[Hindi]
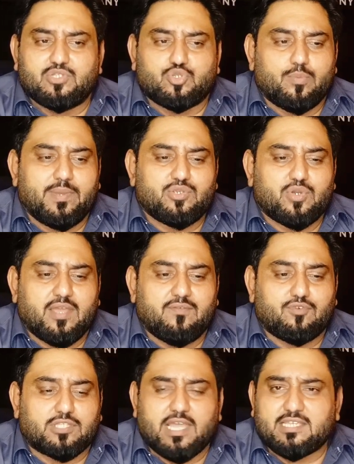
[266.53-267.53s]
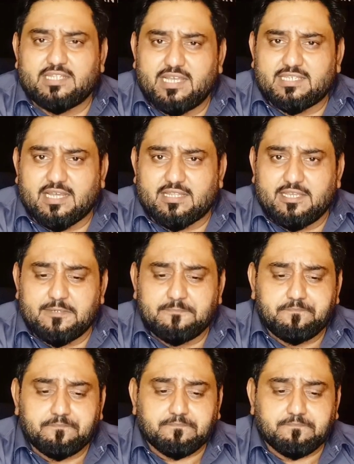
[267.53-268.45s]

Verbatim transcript: मंसूबे जो हैं वो तहस नहस कर दिए